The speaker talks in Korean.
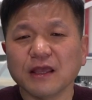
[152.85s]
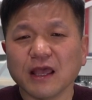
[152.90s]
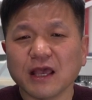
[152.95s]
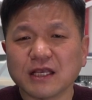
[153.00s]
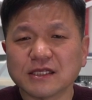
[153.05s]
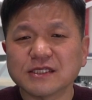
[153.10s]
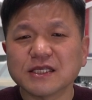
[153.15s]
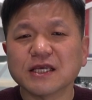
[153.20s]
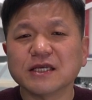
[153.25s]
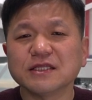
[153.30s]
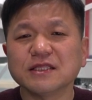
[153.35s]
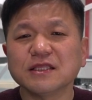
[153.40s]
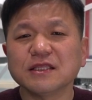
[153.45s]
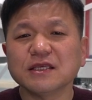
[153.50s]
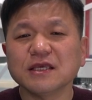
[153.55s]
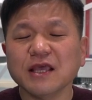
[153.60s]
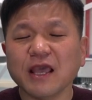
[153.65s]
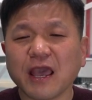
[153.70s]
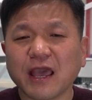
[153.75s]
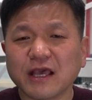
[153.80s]

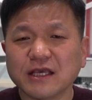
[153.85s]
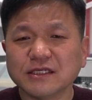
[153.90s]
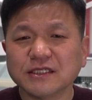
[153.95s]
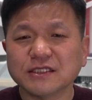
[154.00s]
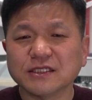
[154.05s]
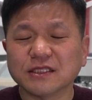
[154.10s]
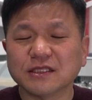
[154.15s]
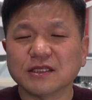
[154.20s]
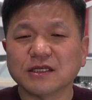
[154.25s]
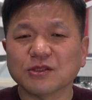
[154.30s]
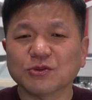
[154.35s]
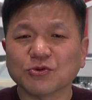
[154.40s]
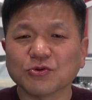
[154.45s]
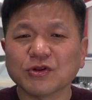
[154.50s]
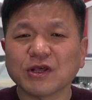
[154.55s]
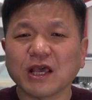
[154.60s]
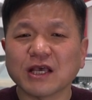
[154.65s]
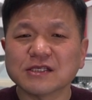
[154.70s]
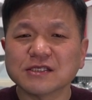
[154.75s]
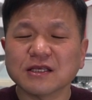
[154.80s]
SAT, ACT
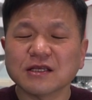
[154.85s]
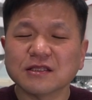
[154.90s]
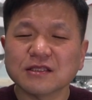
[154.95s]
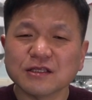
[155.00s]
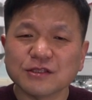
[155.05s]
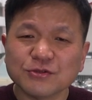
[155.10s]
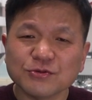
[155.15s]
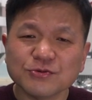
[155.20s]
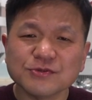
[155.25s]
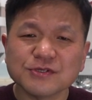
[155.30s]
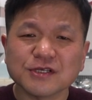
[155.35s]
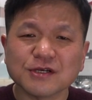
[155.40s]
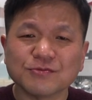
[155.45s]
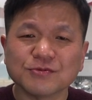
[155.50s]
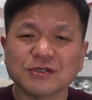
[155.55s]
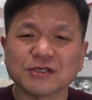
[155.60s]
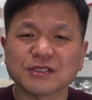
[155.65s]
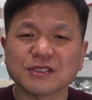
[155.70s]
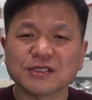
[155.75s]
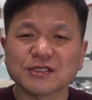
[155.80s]
또는 SAT 2
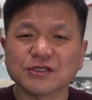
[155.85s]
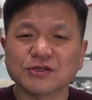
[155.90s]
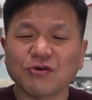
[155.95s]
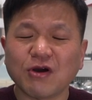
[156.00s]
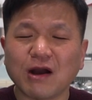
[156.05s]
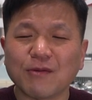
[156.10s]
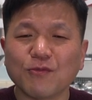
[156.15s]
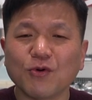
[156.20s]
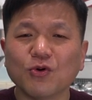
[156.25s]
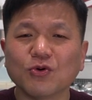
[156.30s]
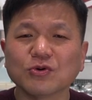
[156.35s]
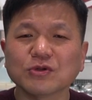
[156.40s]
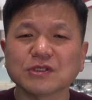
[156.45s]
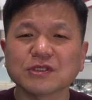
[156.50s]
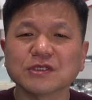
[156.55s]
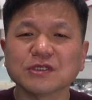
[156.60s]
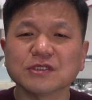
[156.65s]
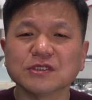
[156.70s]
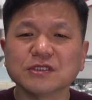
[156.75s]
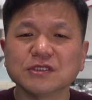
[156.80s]
서브젝트
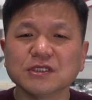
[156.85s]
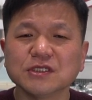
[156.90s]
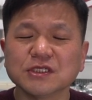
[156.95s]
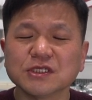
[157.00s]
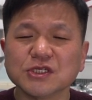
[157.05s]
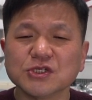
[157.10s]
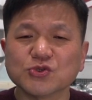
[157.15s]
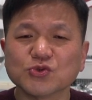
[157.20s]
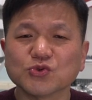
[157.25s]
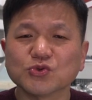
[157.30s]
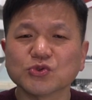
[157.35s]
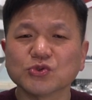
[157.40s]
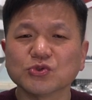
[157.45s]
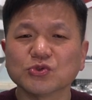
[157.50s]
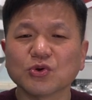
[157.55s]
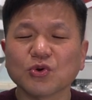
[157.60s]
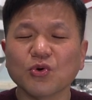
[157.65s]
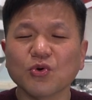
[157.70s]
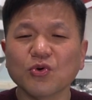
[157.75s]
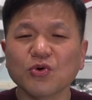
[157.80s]
과목들
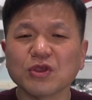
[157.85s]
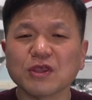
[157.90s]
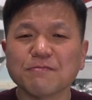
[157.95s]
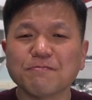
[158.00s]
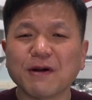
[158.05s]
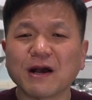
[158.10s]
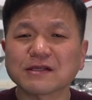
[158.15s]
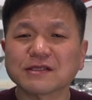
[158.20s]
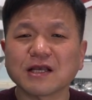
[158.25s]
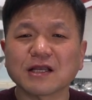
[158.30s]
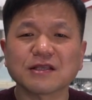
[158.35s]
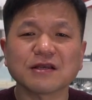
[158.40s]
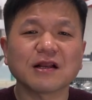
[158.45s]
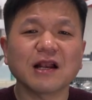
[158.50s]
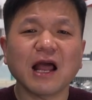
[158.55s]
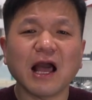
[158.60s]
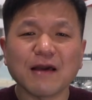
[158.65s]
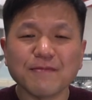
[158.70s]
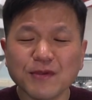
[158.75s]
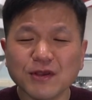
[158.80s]
기준으로 입학
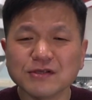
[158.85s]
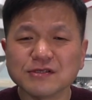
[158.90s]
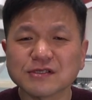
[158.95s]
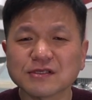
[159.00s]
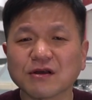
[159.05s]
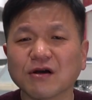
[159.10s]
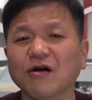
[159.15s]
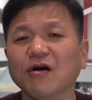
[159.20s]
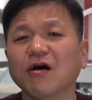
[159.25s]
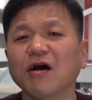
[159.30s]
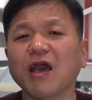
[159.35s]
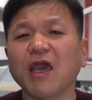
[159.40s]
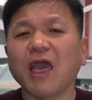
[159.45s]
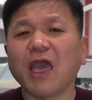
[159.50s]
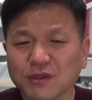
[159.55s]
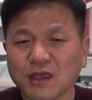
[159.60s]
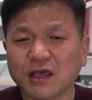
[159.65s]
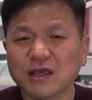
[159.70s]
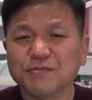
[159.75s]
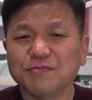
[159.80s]
사정을 하면서
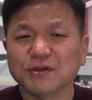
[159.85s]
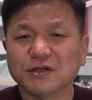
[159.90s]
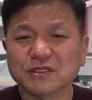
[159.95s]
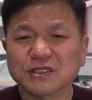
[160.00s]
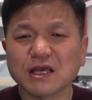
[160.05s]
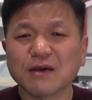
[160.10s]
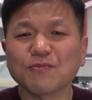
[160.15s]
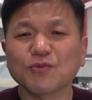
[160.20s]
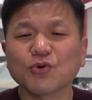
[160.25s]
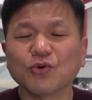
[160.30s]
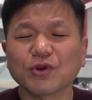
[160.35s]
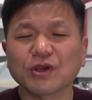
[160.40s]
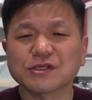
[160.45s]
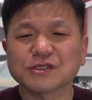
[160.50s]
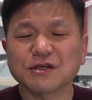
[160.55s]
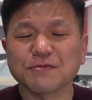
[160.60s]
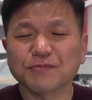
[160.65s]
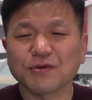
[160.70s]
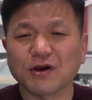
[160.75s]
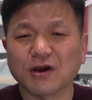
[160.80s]
AP를 참고로
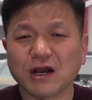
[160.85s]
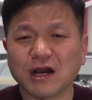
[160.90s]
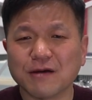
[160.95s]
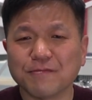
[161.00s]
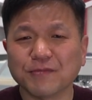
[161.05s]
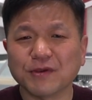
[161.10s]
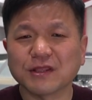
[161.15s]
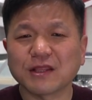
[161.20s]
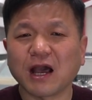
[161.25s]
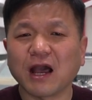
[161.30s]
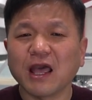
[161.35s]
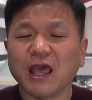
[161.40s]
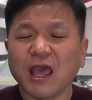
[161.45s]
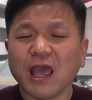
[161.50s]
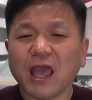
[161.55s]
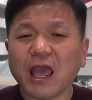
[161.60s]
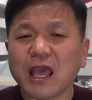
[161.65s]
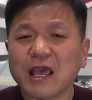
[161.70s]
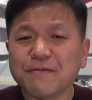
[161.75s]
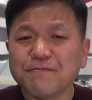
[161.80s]
해서 평가합니다.
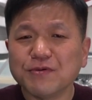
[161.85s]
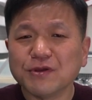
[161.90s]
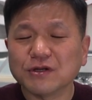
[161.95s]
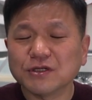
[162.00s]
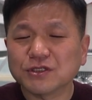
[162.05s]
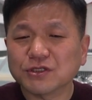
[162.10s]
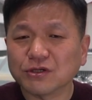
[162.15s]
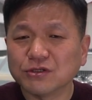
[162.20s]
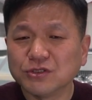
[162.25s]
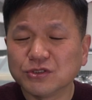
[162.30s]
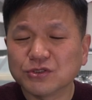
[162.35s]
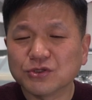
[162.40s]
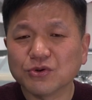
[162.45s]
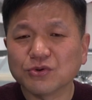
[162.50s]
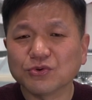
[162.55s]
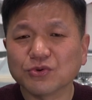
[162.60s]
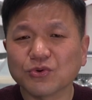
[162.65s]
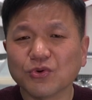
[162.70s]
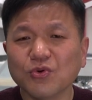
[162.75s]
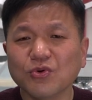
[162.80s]
AP를
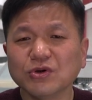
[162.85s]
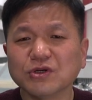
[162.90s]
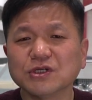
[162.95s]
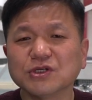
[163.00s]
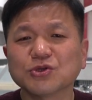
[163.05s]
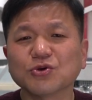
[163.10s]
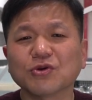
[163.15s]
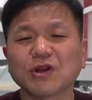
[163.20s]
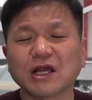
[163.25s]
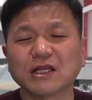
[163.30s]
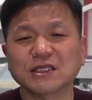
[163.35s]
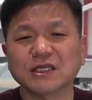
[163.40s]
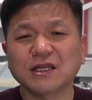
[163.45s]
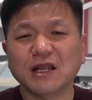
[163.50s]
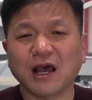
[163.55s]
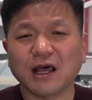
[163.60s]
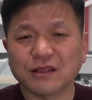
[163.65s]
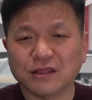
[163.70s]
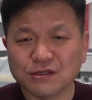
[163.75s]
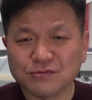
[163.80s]
전적으로
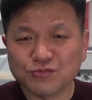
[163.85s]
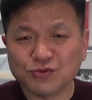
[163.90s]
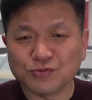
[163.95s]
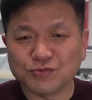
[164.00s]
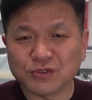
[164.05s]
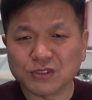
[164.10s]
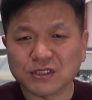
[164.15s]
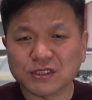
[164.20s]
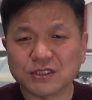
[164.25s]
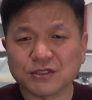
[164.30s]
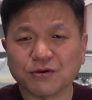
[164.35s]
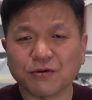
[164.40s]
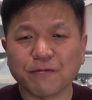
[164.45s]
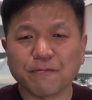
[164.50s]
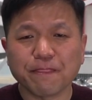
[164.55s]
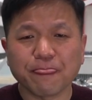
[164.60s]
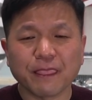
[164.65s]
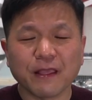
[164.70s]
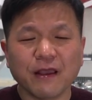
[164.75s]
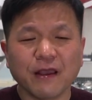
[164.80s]
의존하지는 않는 부분이죠.